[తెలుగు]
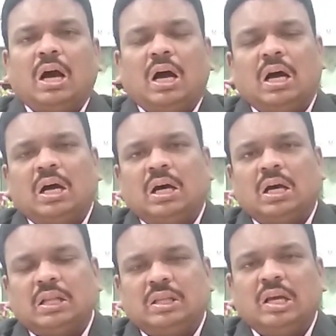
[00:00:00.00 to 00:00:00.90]
ఆ
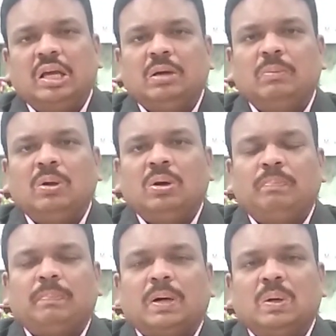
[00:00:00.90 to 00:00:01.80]
అధ్యాయంలో
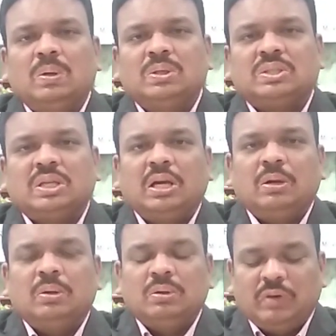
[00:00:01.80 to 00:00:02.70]
పౌలు
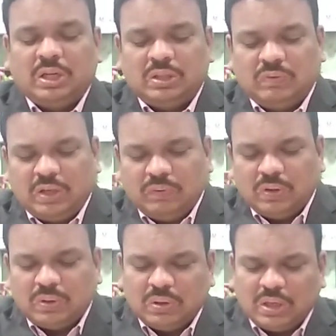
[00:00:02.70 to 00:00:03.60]
శిలేలు వీరి
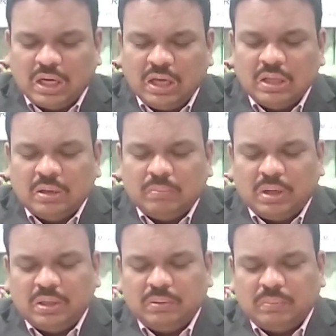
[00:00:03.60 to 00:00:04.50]
ఇరువుడు కూడా
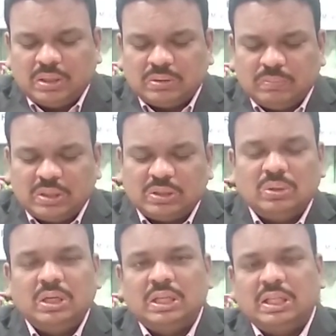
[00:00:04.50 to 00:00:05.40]
మరి మస్
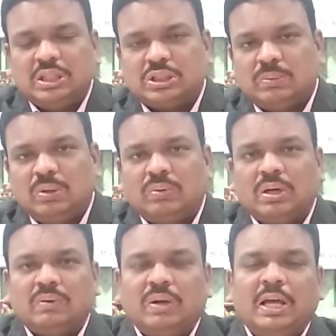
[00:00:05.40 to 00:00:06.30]
మసదోనియ దేశంలో
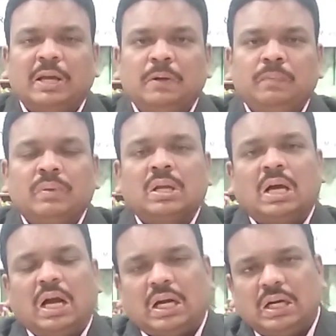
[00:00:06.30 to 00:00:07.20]
వారు వెళ్ళారు
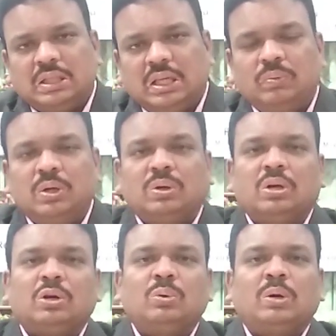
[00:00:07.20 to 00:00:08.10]
అక్కడ దేవుని
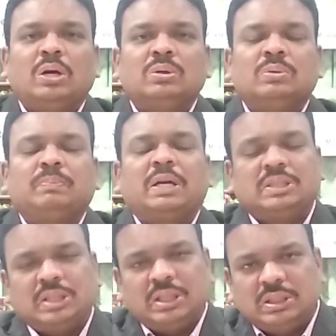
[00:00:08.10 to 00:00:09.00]
కొరకు వారు
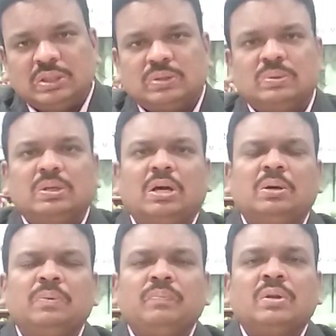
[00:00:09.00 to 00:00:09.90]
పరిచర్య చేస్తున్నారు